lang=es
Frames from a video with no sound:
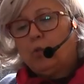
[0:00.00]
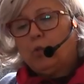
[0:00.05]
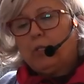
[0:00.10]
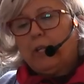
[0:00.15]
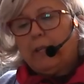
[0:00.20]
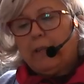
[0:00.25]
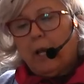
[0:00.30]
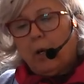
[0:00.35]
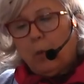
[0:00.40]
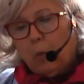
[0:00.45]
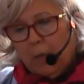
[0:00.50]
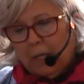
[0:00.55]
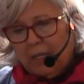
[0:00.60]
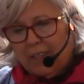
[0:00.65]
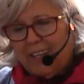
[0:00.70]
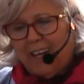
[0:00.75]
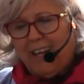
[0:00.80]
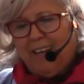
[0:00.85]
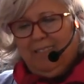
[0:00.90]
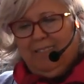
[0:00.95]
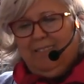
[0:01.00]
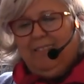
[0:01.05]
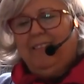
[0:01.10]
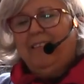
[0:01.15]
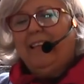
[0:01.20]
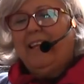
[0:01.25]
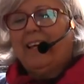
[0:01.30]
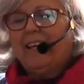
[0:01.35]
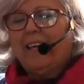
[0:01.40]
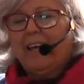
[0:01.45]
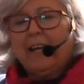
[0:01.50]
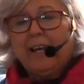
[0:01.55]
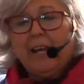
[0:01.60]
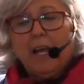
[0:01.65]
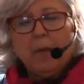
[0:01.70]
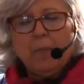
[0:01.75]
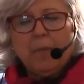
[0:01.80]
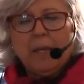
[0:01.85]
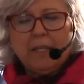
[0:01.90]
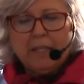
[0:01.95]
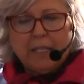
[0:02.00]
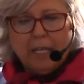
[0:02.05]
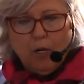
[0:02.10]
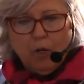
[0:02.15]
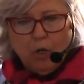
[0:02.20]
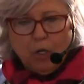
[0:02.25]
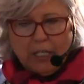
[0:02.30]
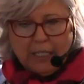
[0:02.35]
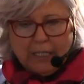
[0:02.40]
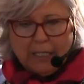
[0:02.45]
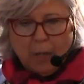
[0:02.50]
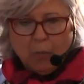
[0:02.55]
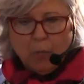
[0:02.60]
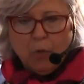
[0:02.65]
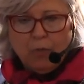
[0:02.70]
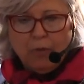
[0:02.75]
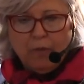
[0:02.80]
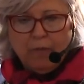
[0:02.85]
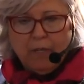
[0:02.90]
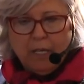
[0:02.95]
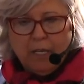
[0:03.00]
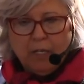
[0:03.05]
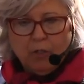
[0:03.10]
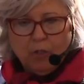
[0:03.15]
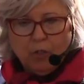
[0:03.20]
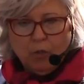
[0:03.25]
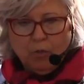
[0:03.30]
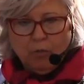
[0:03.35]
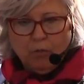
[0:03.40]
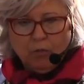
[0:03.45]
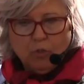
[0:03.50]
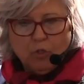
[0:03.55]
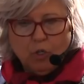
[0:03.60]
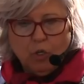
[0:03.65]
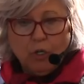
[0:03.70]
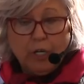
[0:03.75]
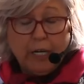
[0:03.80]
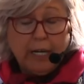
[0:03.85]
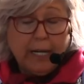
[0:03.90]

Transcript: tú te das cuenta de que realmente lo que estamos viviendo son